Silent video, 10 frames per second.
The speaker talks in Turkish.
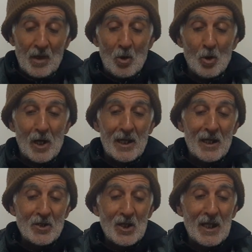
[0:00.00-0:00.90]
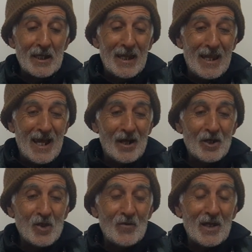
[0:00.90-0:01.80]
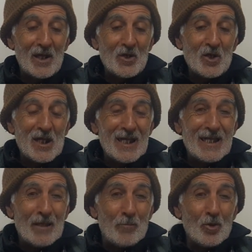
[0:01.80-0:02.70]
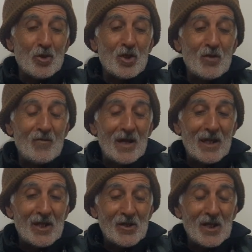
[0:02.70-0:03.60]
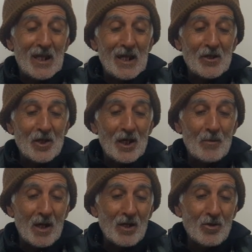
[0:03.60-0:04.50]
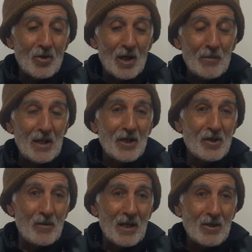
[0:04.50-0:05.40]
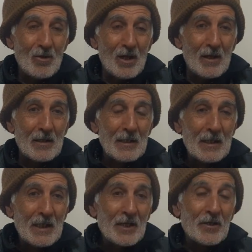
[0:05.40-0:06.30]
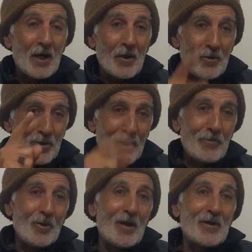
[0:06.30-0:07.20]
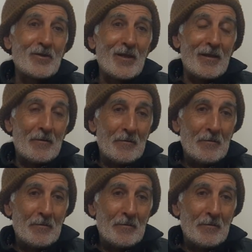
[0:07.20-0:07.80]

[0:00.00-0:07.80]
o enerjileri, negatif enerjiyi pozitif enerjilerle çıkarmak istiyorlar, birleştirmek istiyorlar. Yanlış yapıyorlar işte.